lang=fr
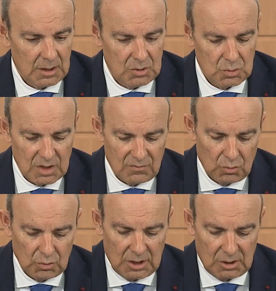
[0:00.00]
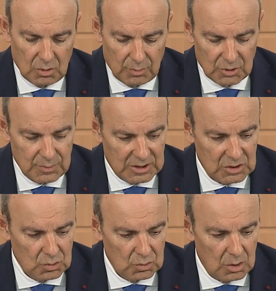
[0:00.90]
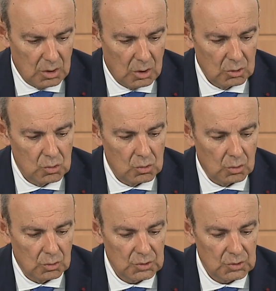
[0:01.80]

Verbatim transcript: Et nous avons quelques prospections en cours.